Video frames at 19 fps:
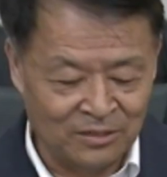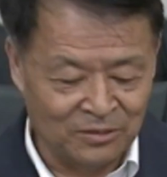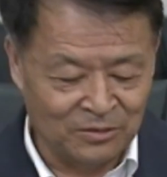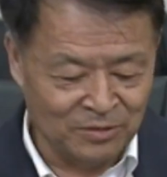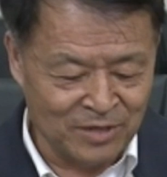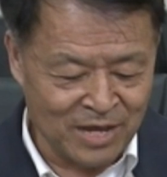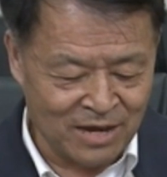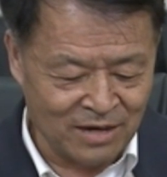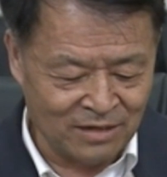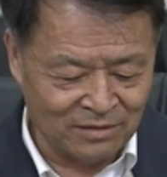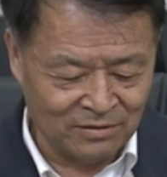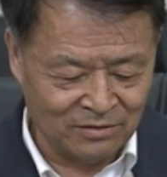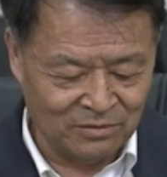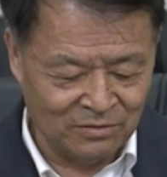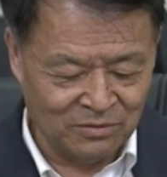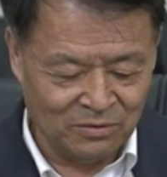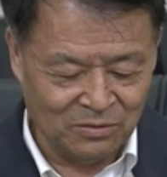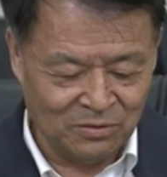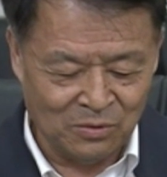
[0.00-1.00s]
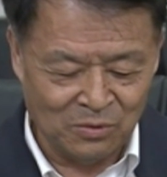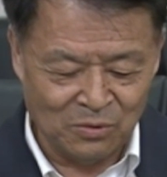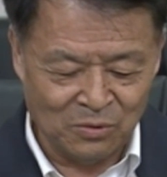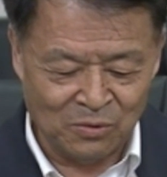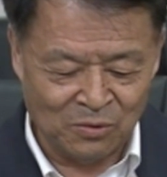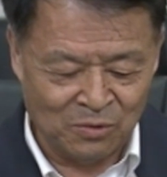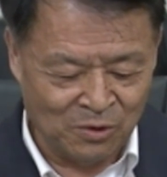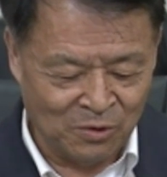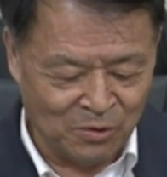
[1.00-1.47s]
中央、
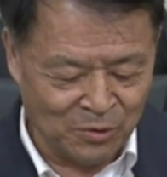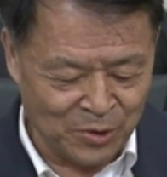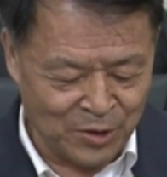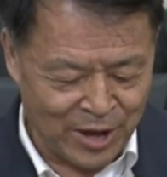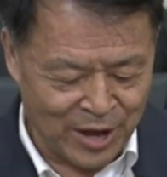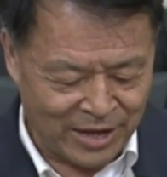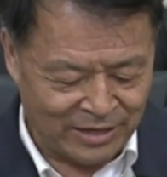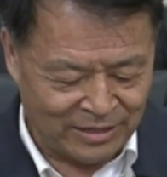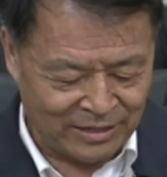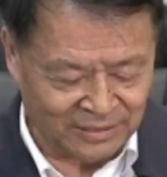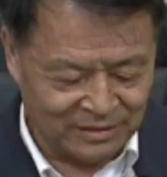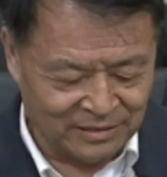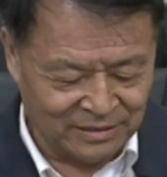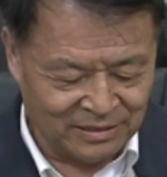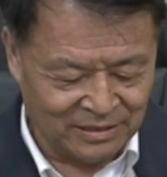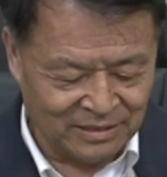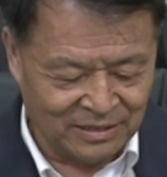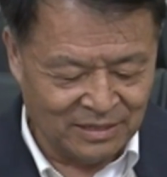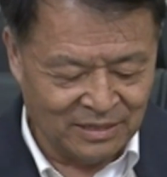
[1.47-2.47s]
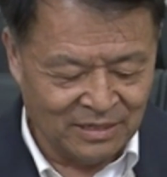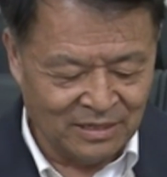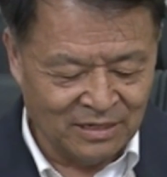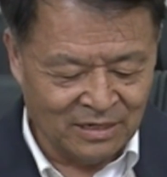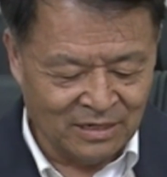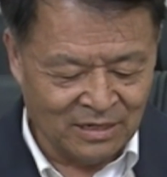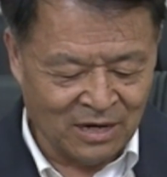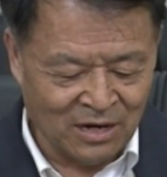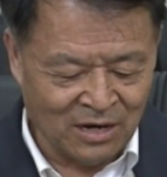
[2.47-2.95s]
国务院
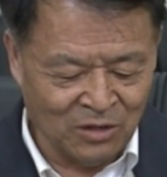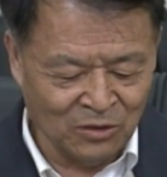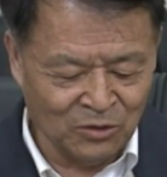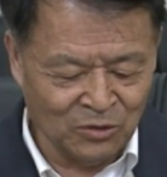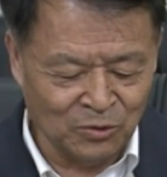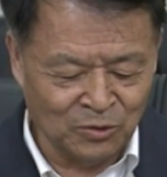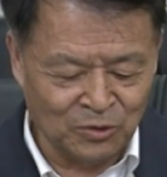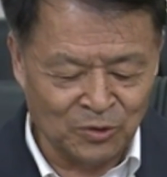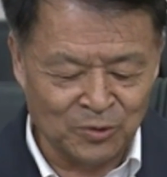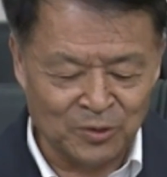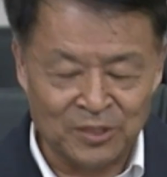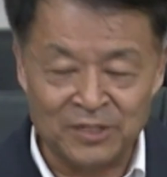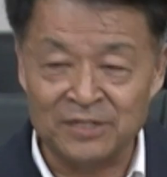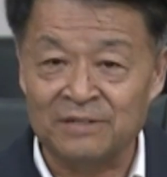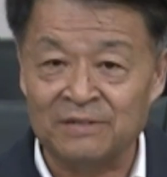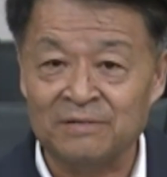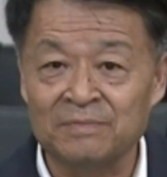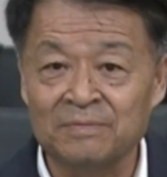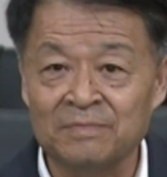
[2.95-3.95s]
高度重视。